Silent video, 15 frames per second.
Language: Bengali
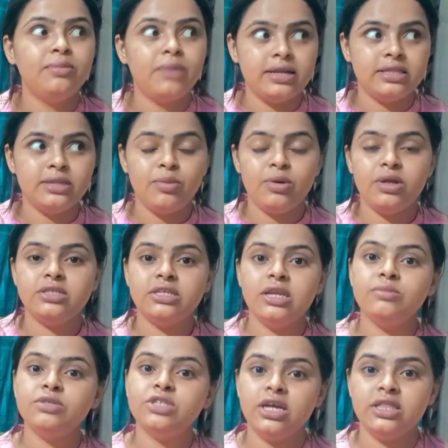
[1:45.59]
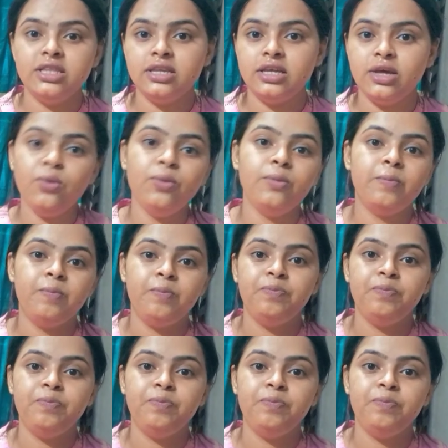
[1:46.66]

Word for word: আমি বাড়িতে পড়াচ্ছিলাম সেই দিনকেও